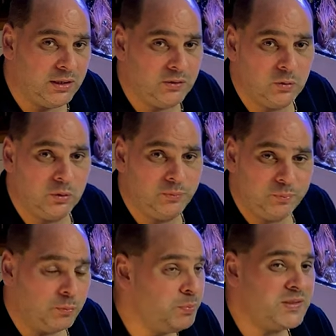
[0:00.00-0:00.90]
Also
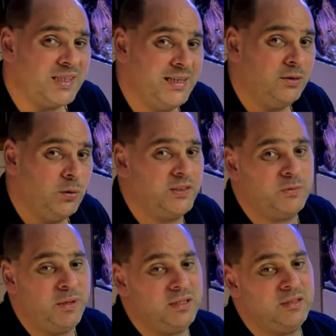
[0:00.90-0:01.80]
bisher läuft das
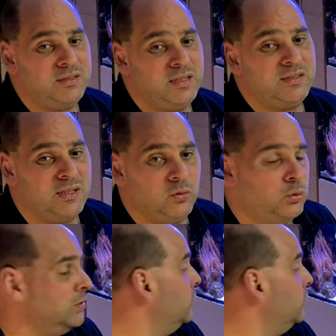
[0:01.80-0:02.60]
Becken sehr, sehr gut